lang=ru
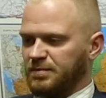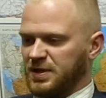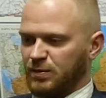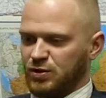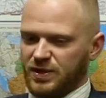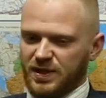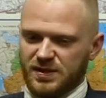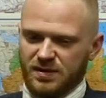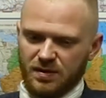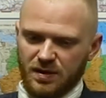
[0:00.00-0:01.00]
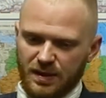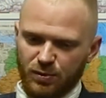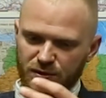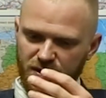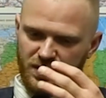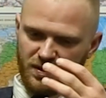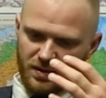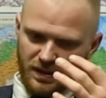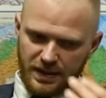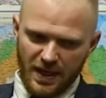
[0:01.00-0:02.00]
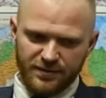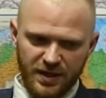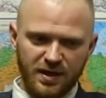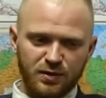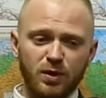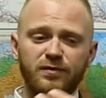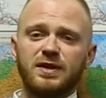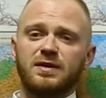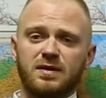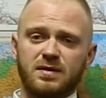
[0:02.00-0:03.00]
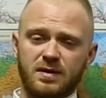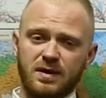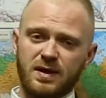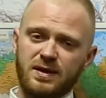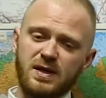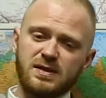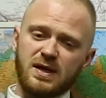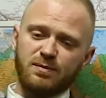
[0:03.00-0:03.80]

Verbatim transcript: потому что есть работы явные, которые видно, есть